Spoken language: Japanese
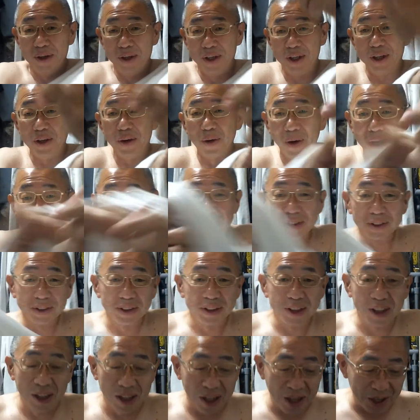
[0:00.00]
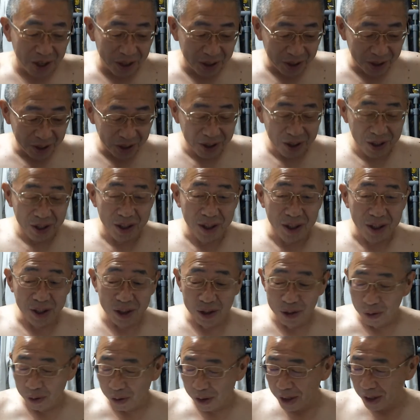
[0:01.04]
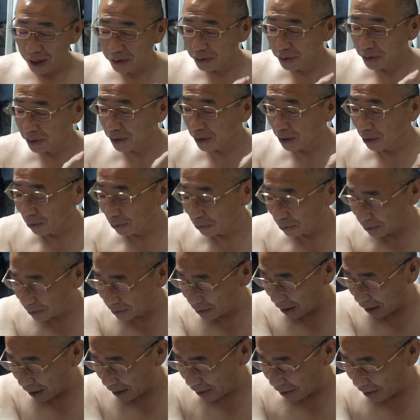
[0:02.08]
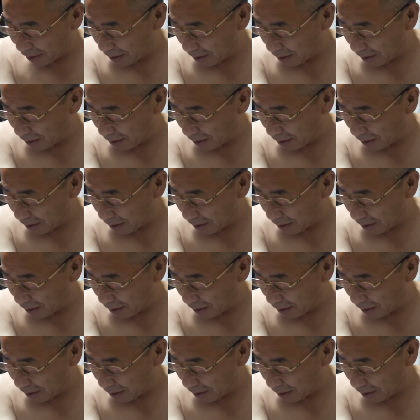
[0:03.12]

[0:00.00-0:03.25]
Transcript: 色気づいてね色気づいたおっさん。